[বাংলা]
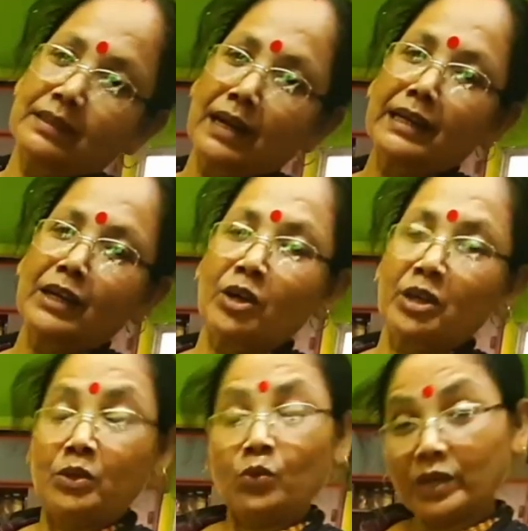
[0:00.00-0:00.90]
রান্না হয়
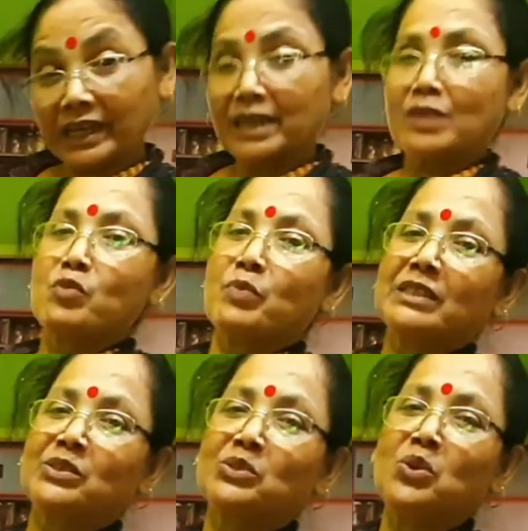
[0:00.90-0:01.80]
ওইখানে আমি মাছ
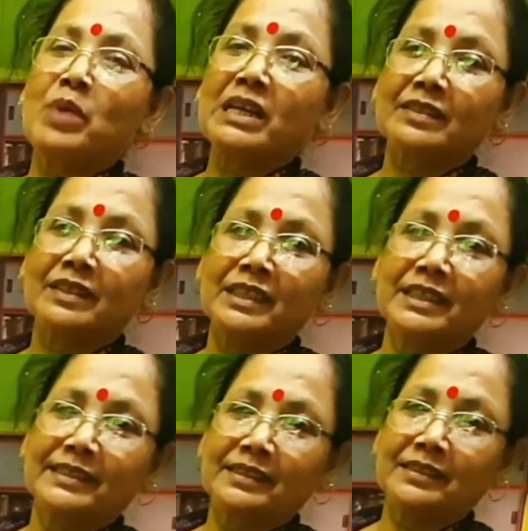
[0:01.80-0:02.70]
দুটো ভাজতে
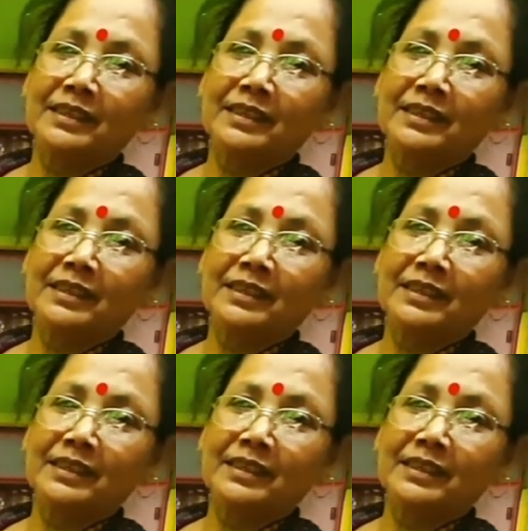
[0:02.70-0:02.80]
দিয়েছি